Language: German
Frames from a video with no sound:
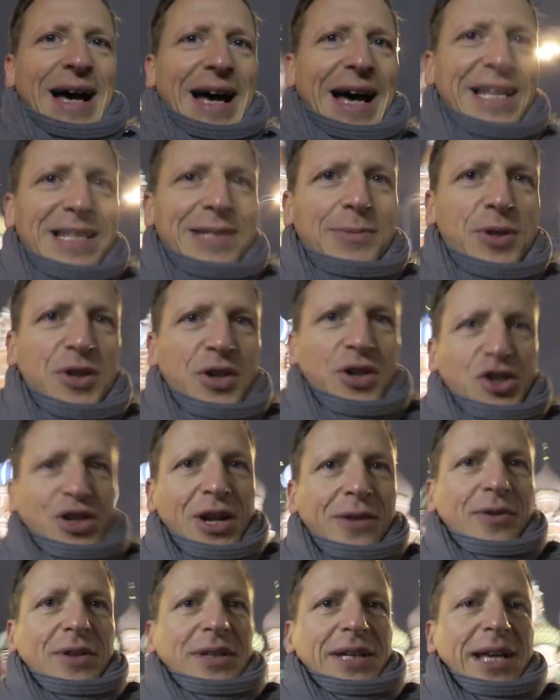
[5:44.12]
eins will ich euch
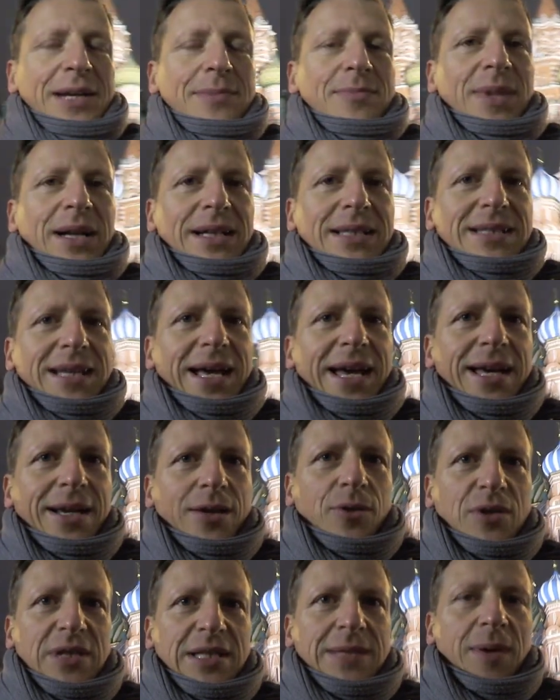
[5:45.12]
stellvertretend mal
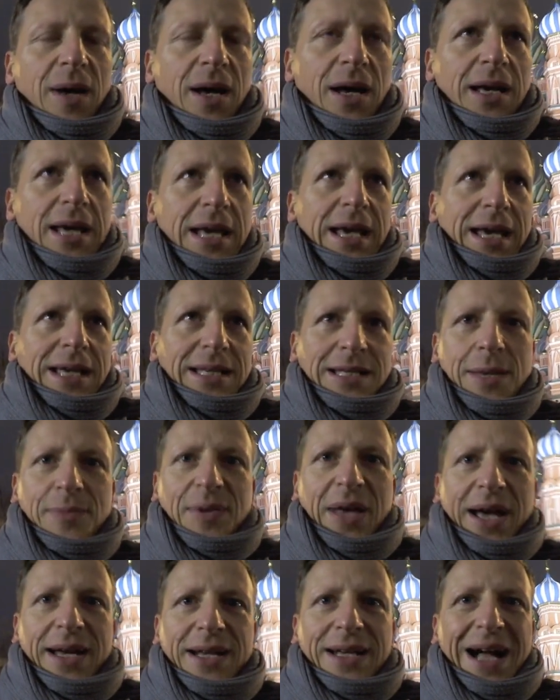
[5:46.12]
zeigen und zwar, es
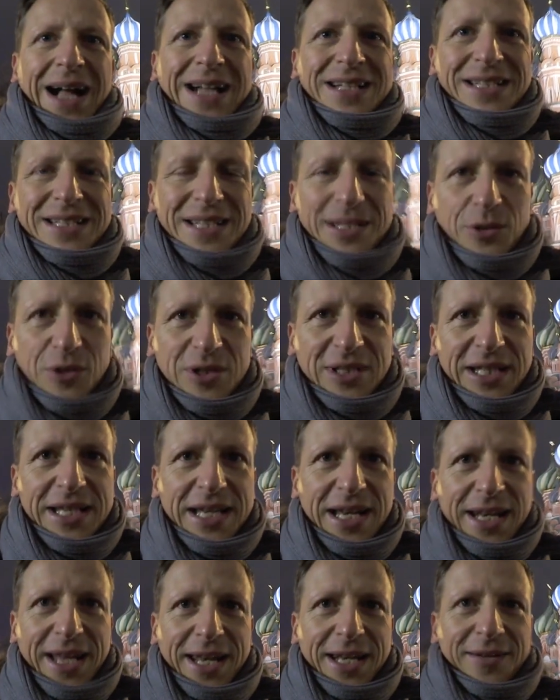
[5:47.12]
gibt ein altes
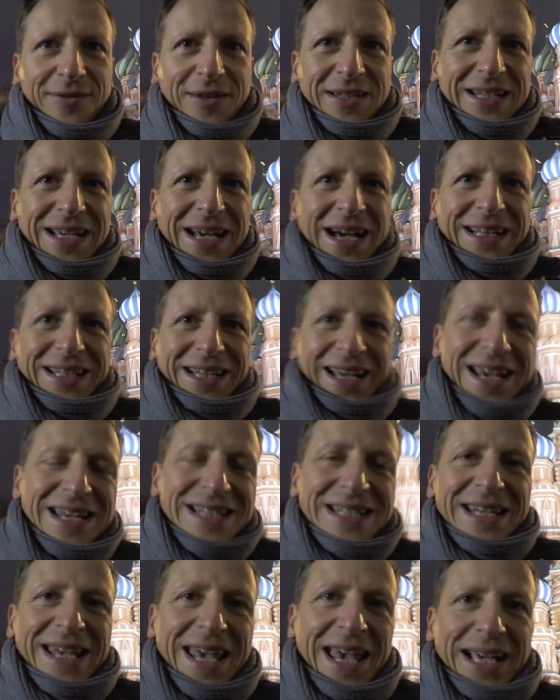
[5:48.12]
Industriegelände, was gerade
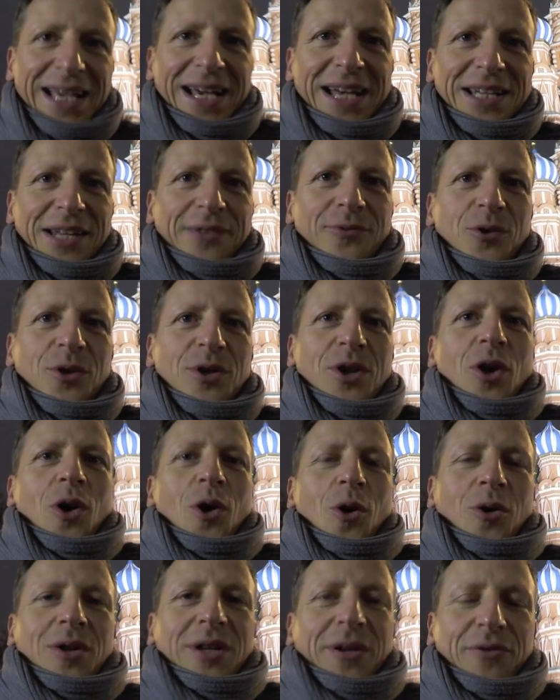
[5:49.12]
richtig hergerichtet wird
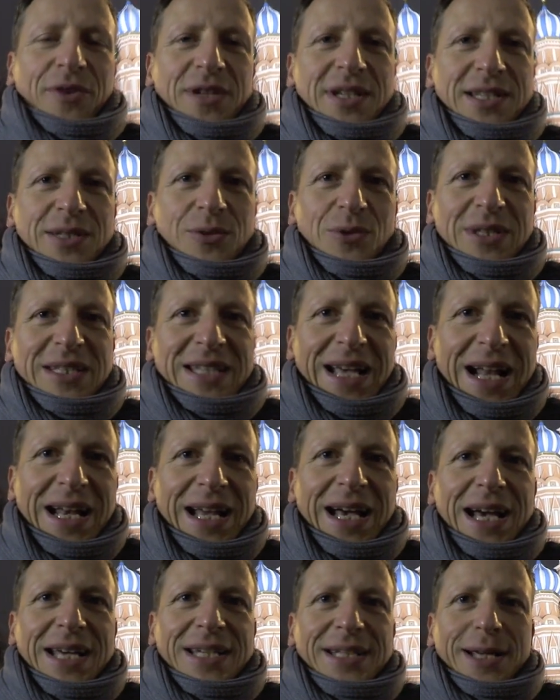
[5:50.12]
und da findest du
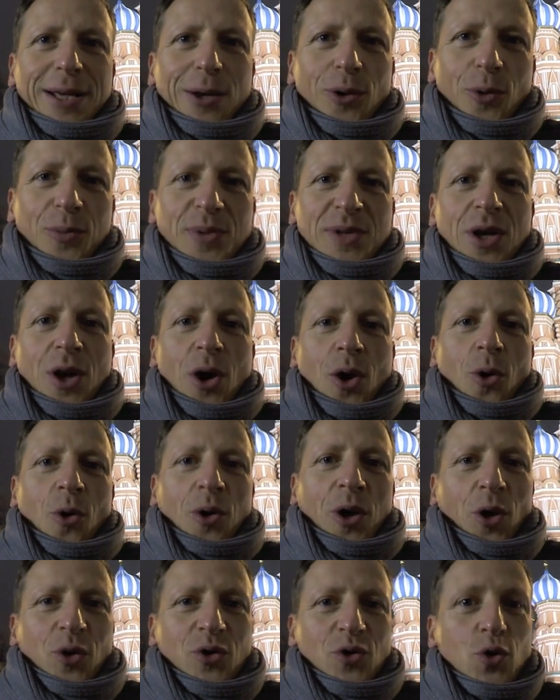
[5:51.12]
zahlreiche Clubs
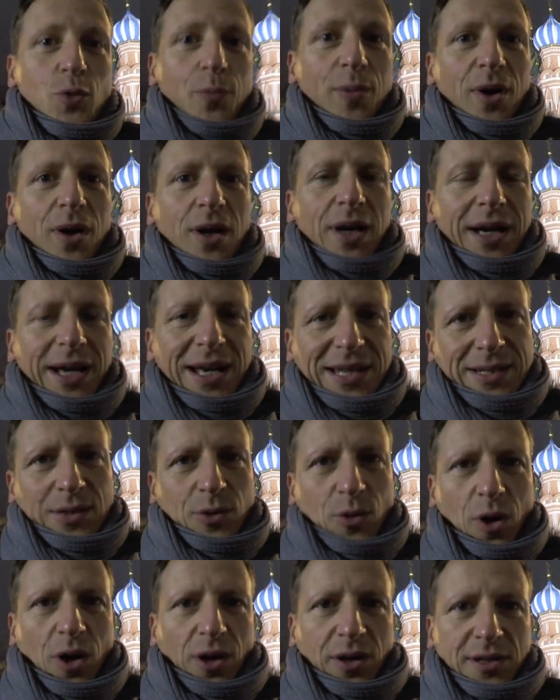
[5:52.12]
und auch super
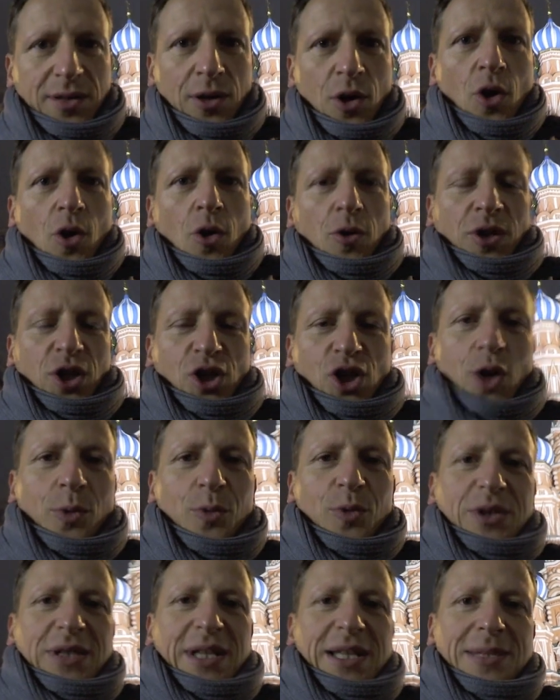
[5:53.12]
Restaurants. Und da
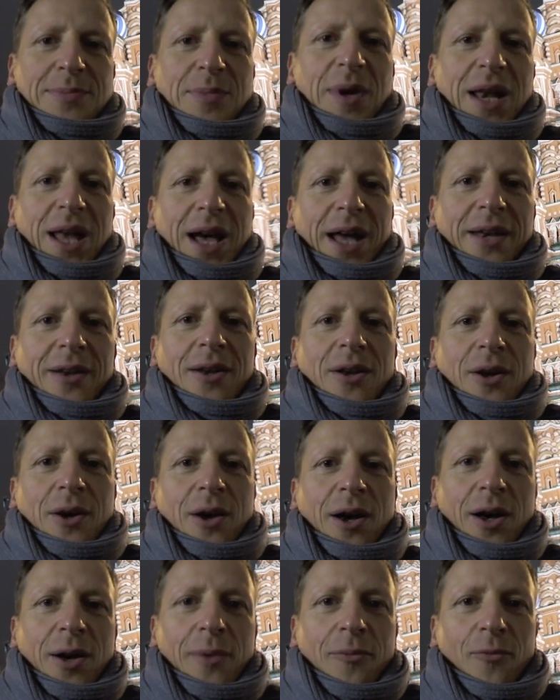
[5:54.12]
schauen wir uns jetzt mal an,
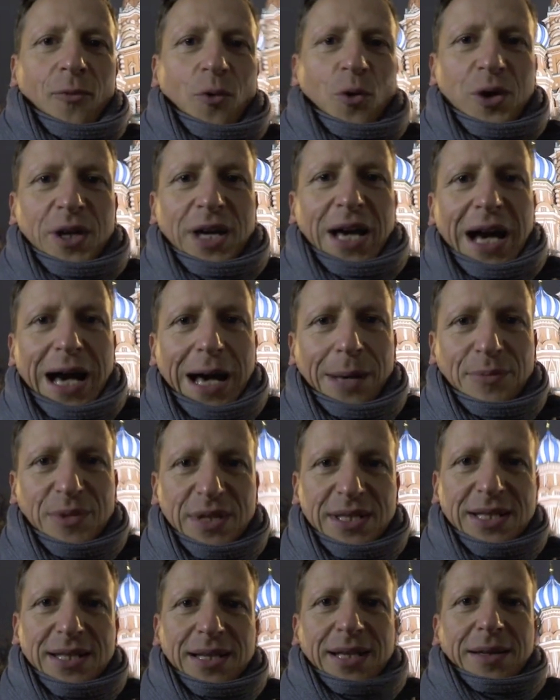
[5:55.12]
ähm, wo hier
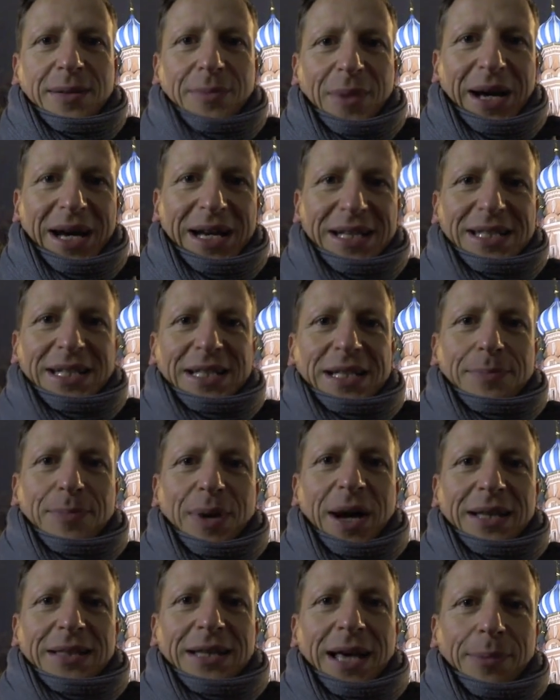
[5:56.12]
abends mal richtig die
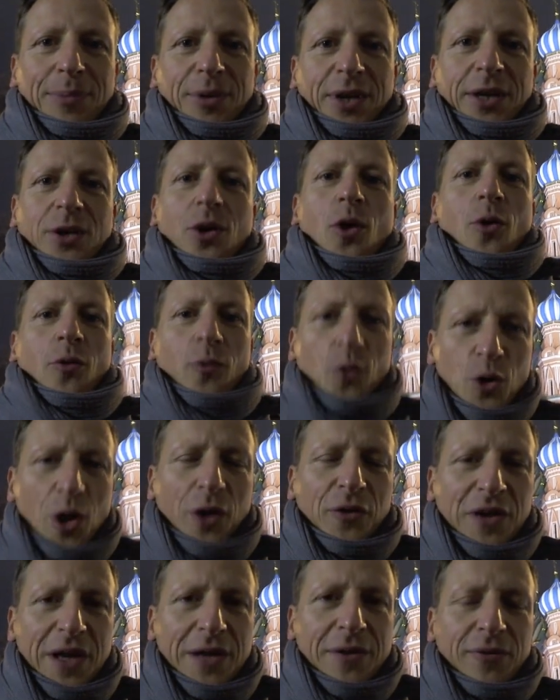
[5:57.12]
Party abgeht, wo du
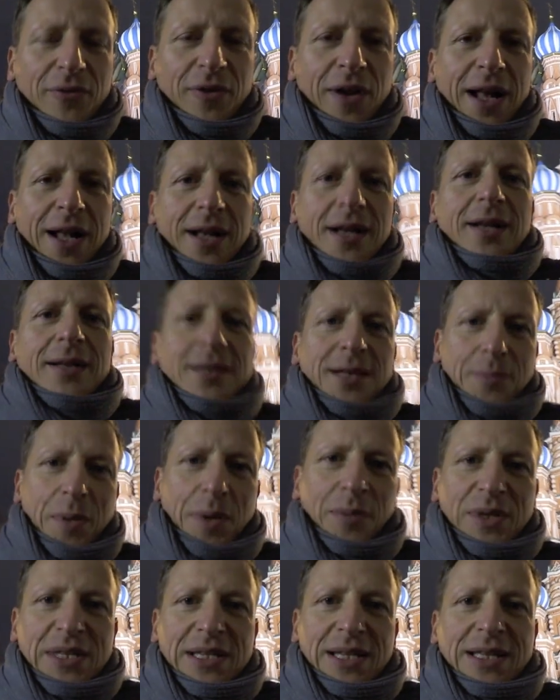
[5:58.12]
auf jeden Fall dir
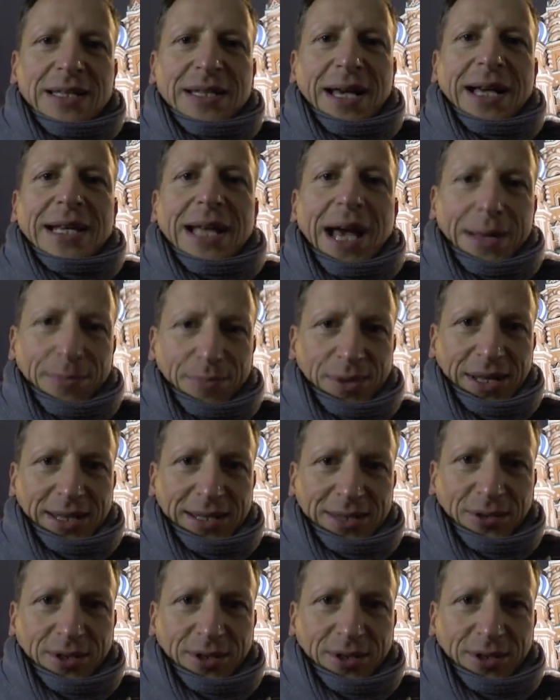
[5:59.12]
mal ein bisschen Zeit einplanen